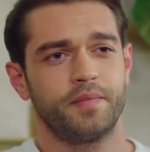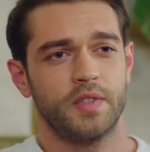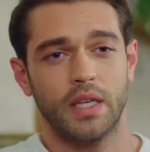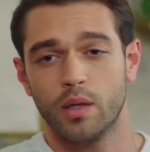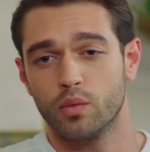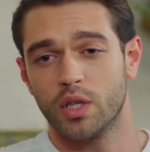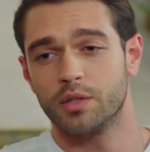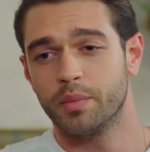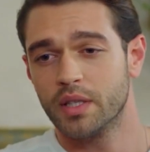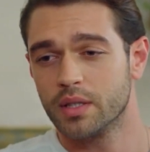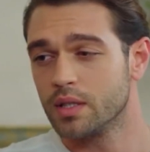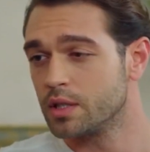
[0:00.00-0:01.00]
sana
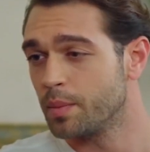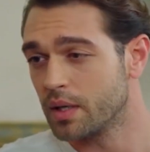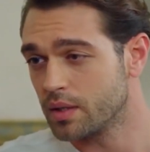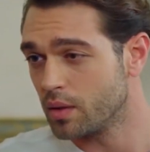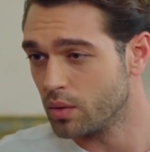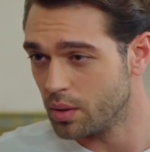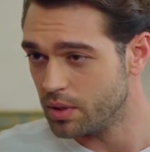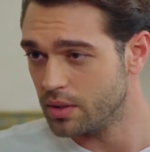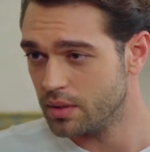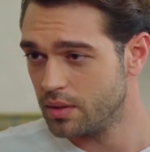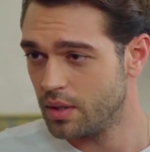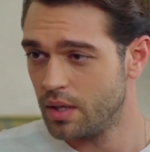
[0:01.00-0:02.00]
ulaşmaya çalışmaktan
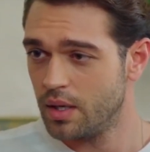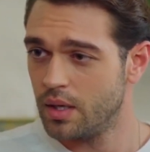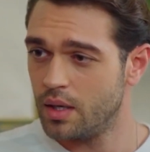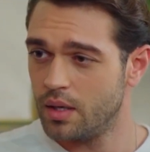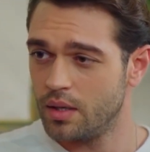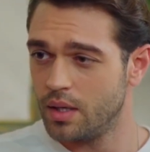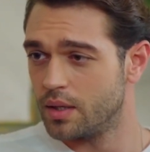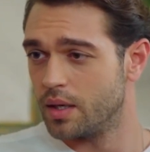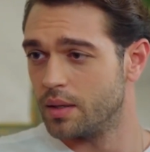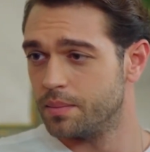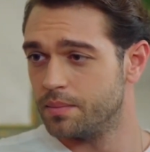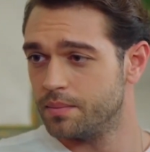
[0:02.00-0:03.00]
olabilir. Ya da
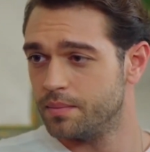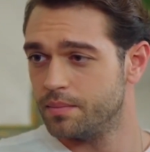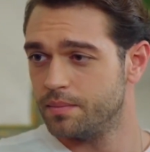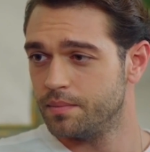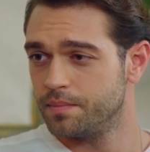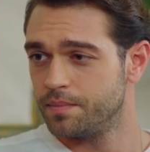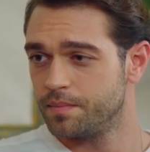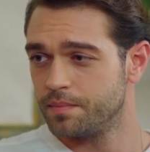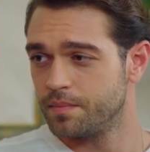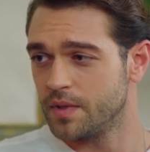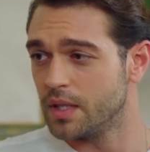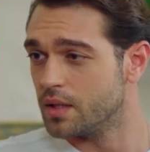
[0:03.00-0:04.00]

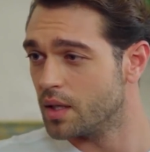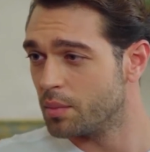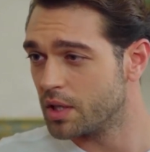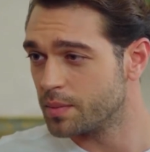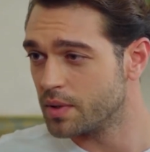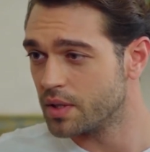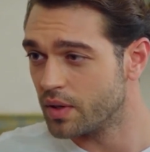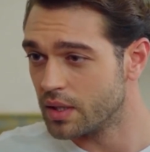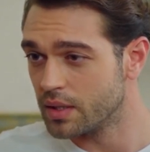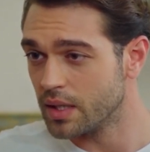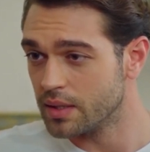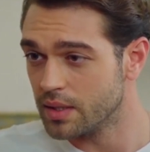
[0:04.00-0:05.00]
seninle baş başa
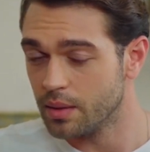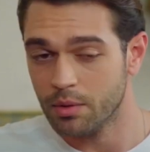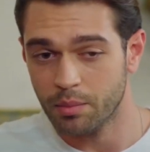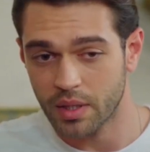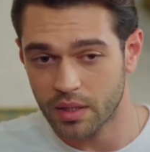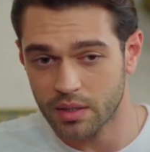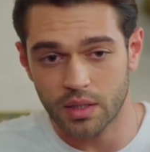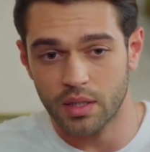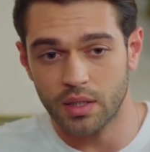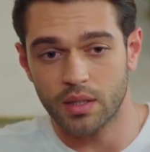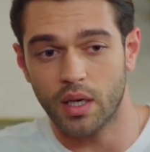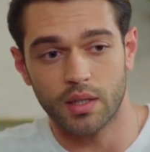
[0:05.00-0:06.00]
vakit geçirebilmek için
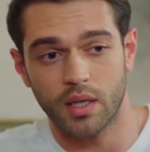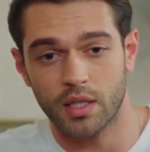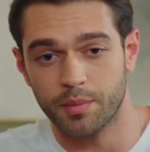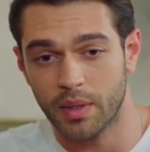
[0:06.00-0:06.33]
kırk takla